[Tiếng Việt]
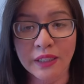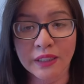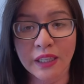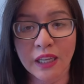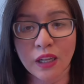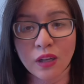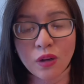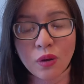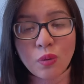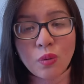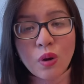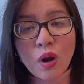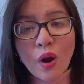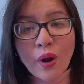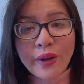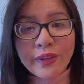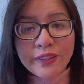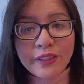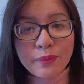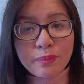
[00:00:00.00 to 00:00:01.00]
thì lưu
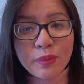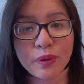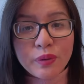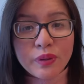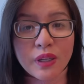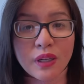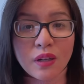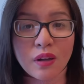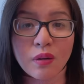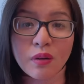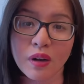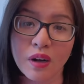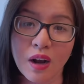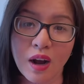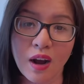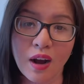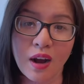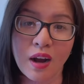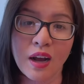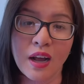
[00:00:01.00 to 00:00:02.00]
coi những beauty
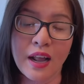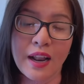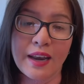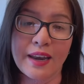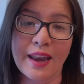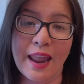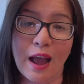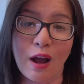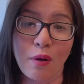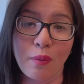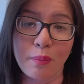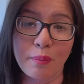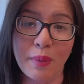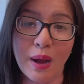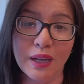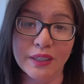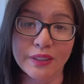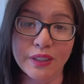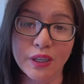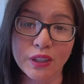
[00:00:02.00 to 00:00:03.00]
blogger nào
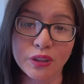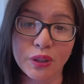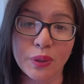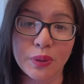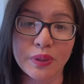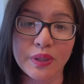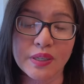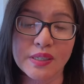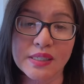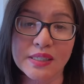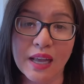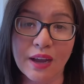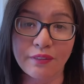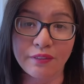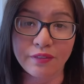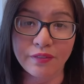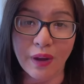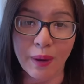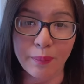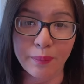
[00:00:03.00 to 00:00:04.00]
mà giới thiệu những sản
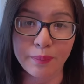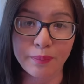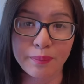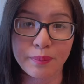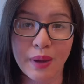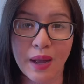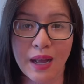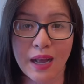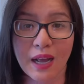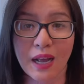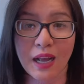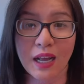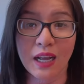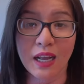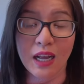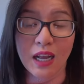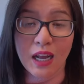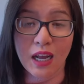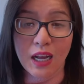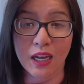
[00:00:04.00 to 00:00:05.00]
phẩm mà
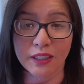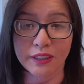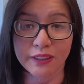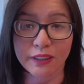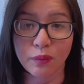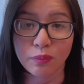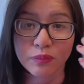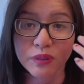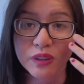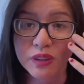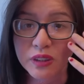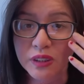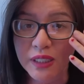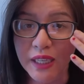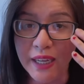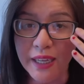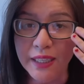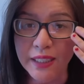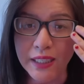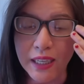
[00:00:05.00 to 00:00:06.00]
à, giống như
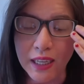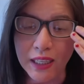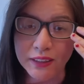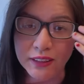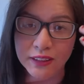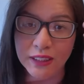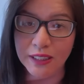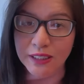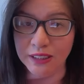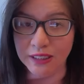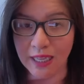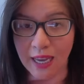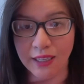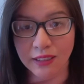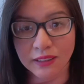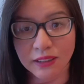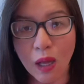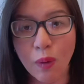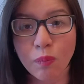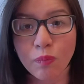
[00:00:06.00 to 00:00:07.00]
cái à, tình trạng
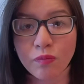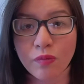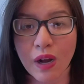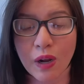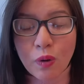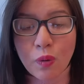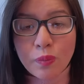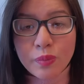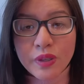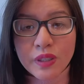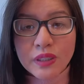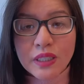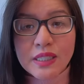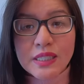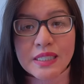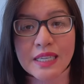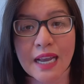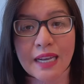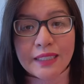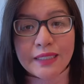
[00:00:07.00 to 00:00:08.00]
tóc và cũng như
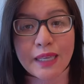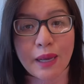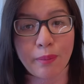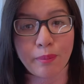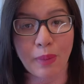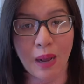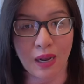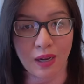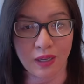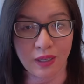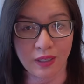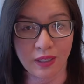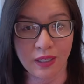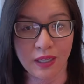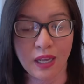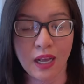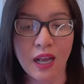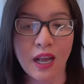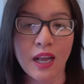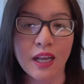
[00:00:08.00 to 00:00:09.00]
tình trạng da mặt
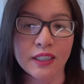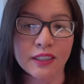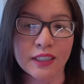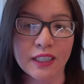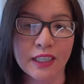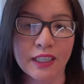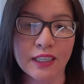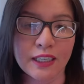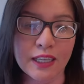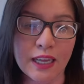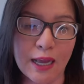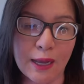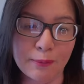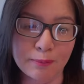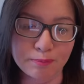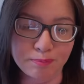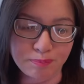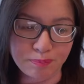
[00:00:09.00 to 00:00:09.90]
thì à,